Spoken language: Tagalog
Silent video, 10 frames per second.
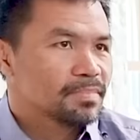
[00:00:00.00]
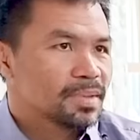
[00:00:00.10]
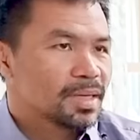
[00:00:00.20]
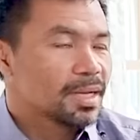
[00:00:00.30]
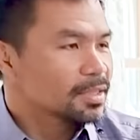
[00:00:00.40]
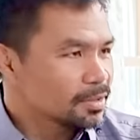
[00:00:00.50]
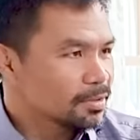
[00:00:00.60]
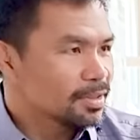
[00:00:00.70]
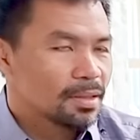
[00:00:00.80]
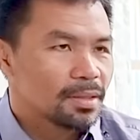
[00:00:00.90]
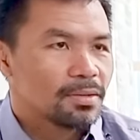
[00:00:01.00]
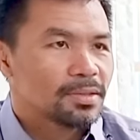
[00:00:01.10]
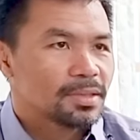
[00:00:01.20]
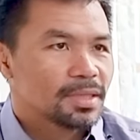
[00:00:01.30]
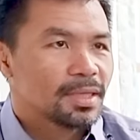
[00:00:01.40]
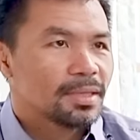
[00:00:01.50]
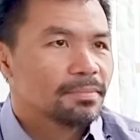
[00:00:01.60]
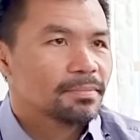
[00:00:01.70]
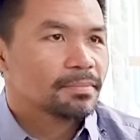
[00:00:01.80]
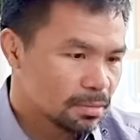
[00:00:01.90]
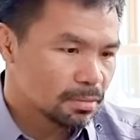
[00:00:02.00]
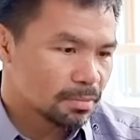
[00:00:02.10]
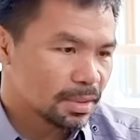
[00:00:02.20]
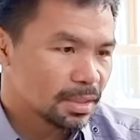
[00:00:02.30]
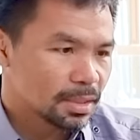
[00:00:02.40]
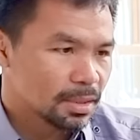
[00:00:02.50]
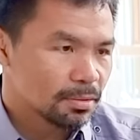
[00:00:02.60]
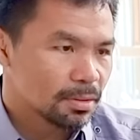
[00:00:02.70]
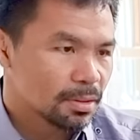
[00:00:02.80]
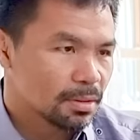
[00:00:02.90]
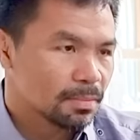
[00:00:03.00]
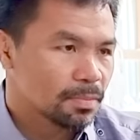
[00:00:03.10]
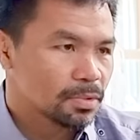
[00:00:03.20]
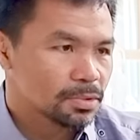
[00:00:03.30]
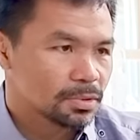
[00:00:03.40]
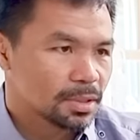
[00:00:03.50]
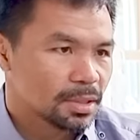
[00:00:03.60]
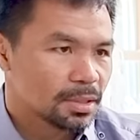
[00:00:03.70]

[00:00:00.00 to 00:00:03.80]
God is good all the time. Binigyan ako ng puso na